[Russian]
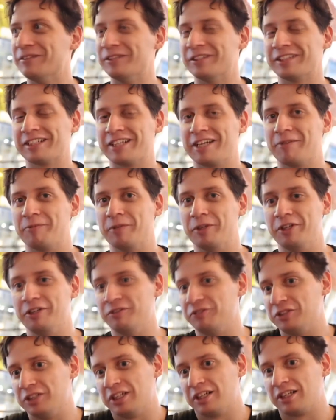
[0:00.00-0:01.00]
Вот, как бы,
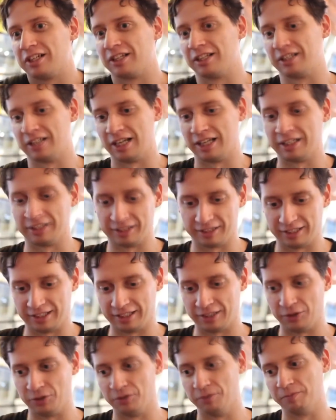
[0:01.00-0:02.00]
и все как
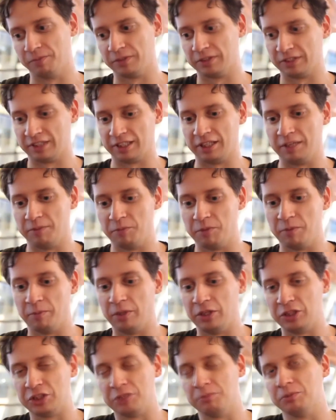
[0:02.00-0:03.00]
таким, таким
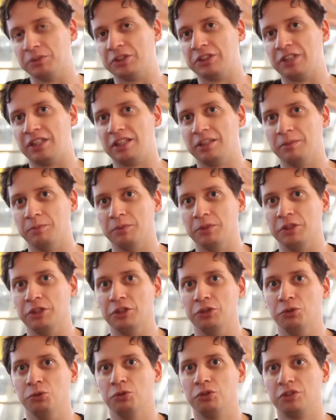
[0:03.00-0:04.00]
небольшим стадом
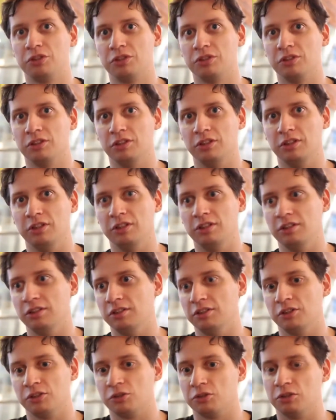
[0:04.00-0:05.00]
идут,
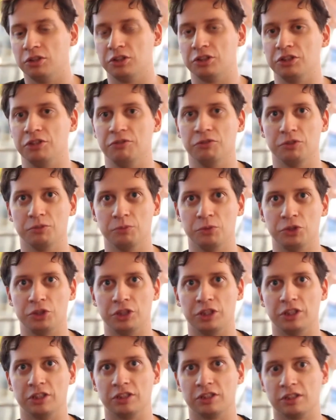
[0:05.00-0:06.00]
и никто даже не
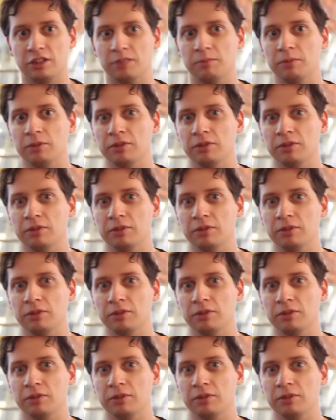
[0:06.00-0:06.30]
возмущается.